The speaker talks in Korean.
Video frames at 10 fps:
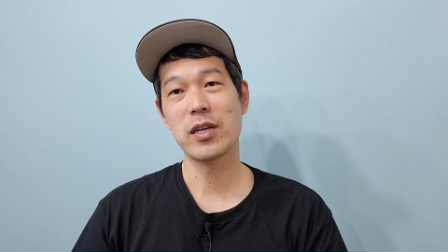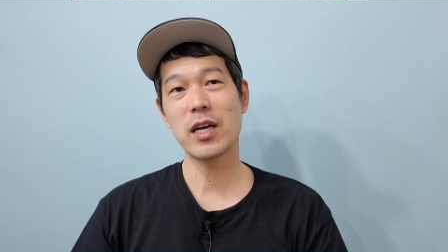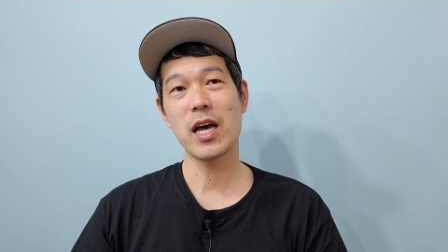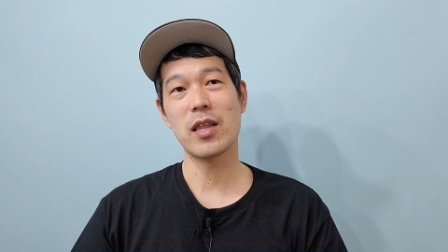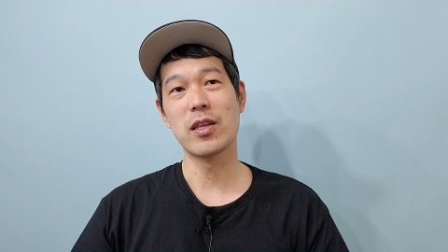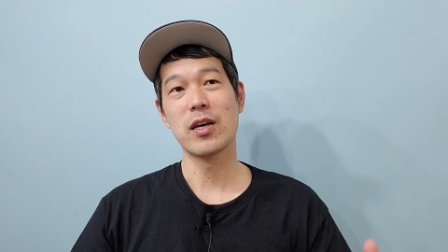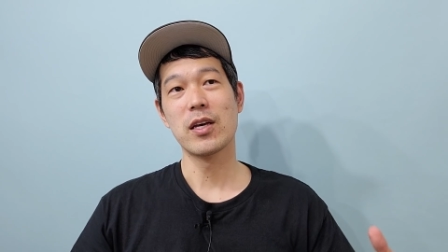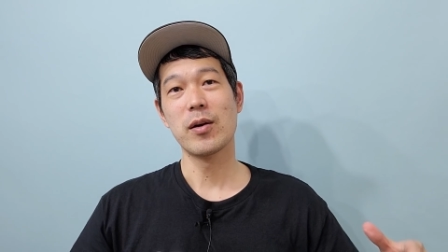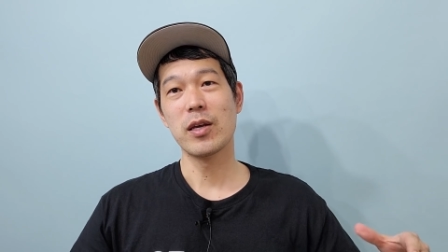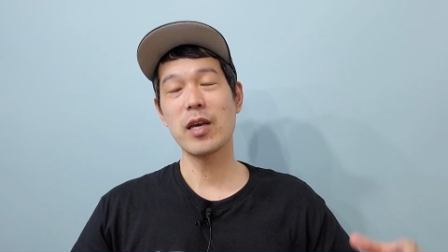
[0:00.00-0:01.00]
그러니까
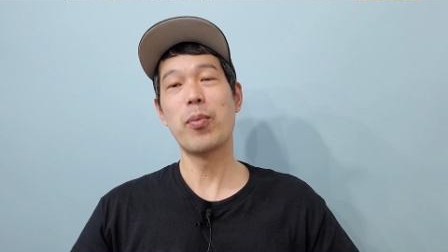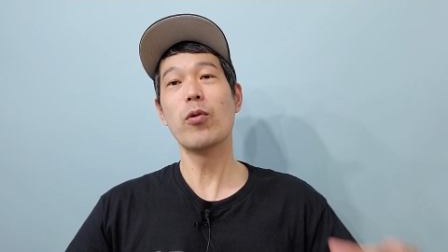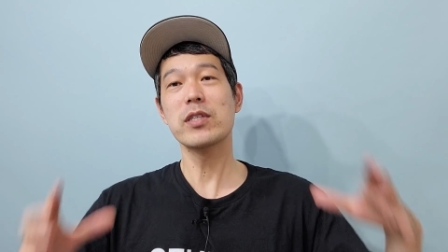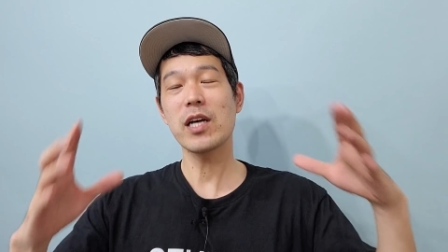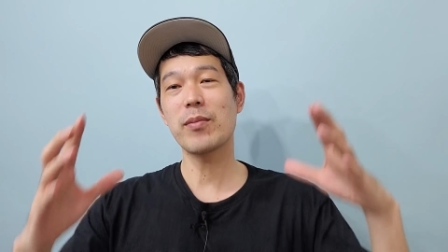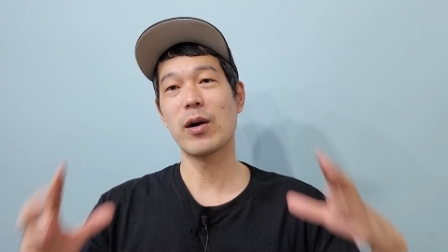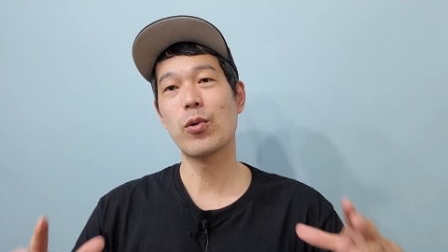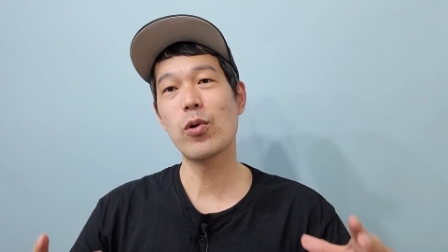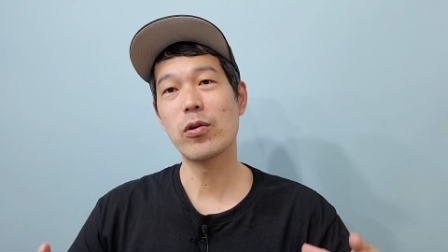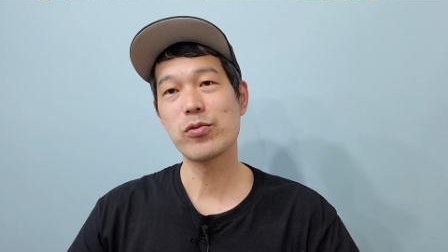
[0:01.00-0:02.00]
이
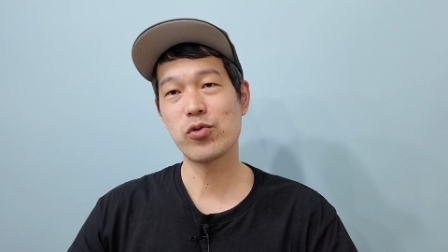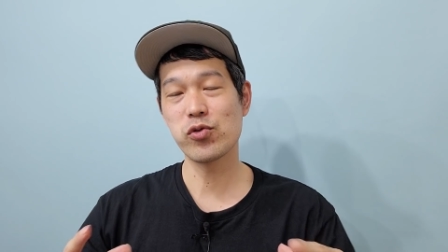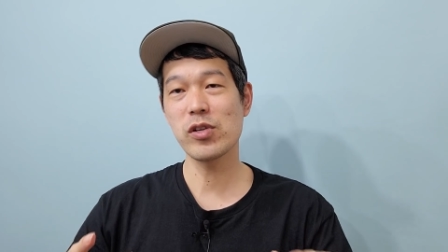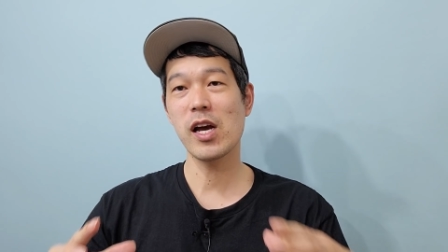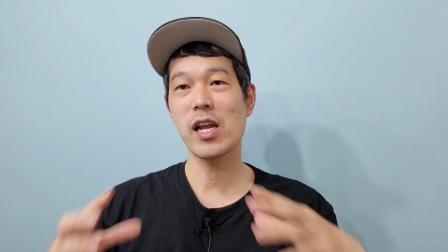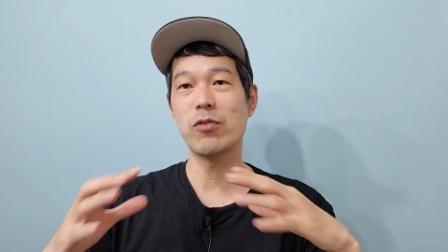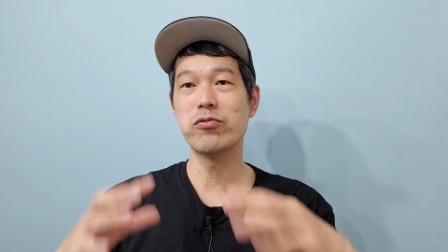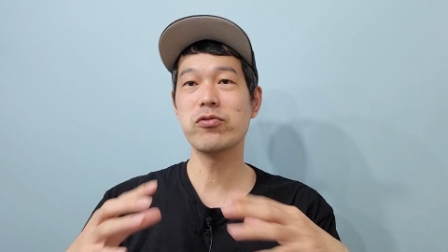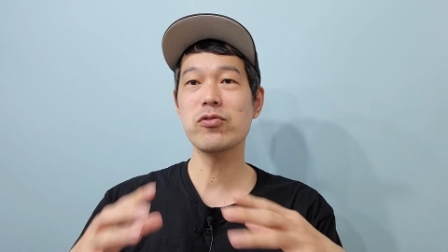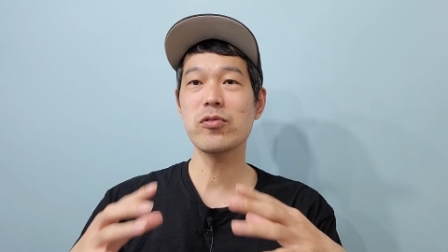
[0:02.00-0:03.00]
복잡하고 중간에
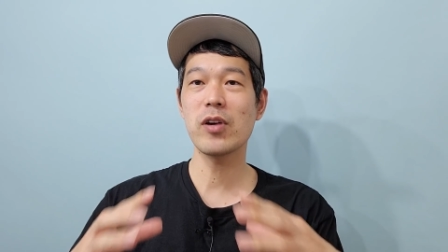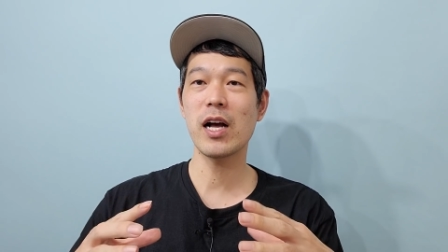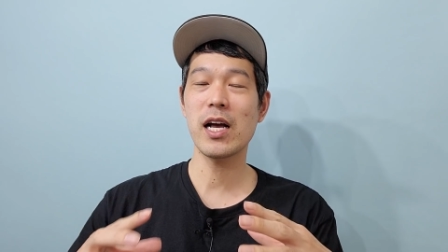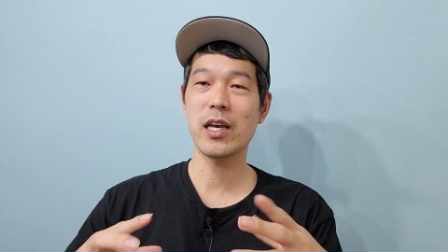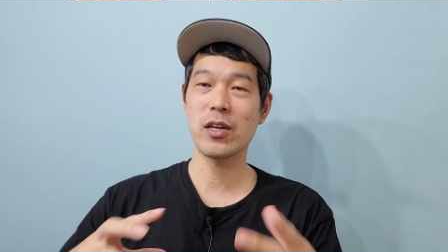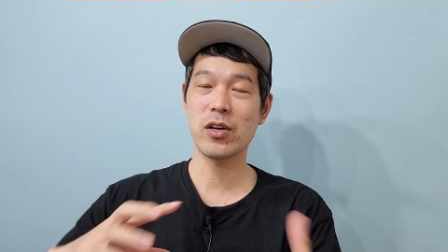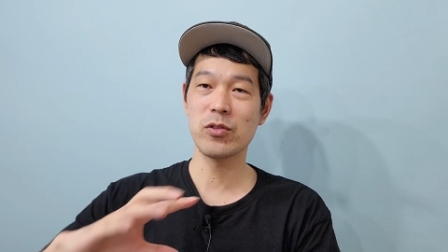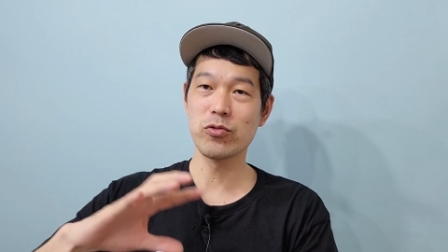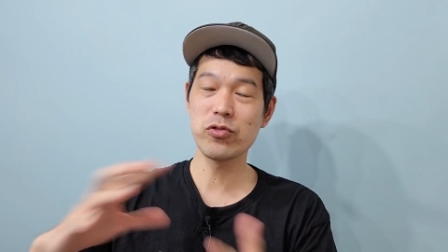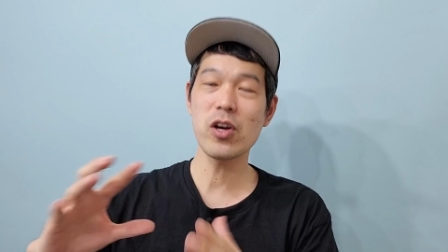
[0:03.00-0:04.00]
운과
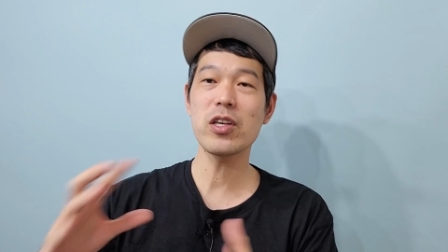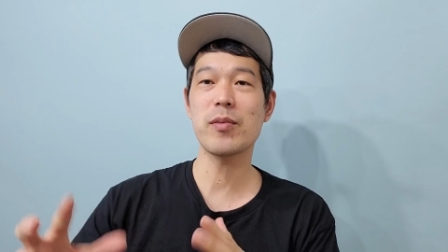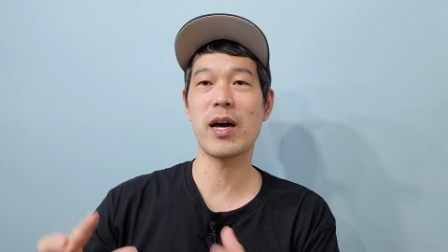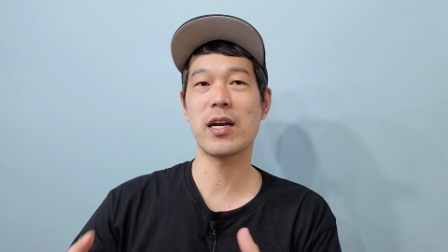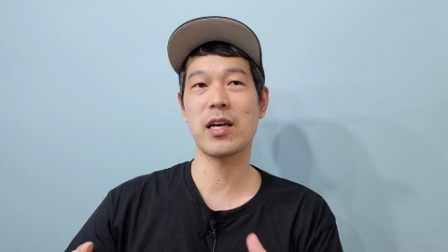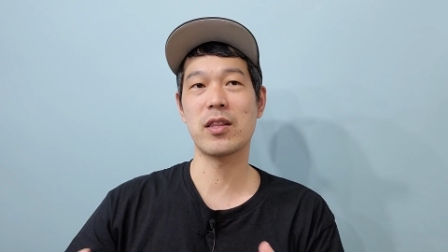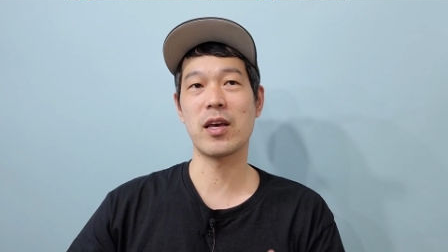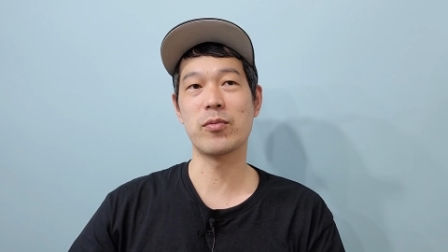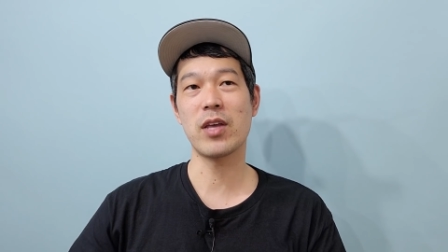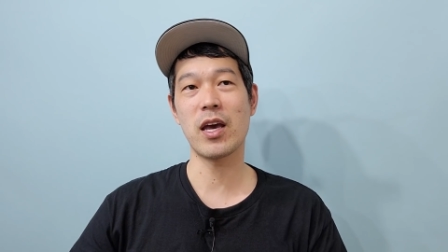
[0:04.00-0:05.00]
이런 우연이 많았기
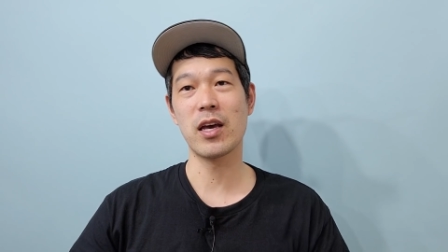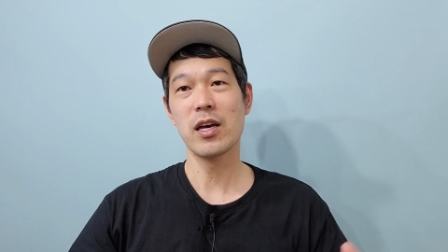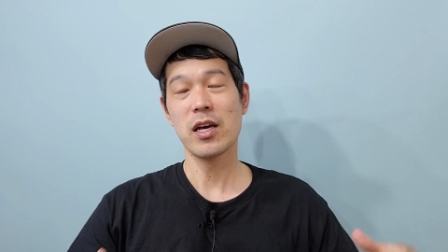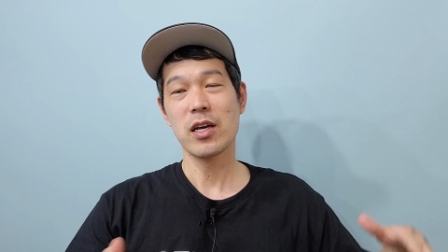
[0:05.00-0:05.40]
때문에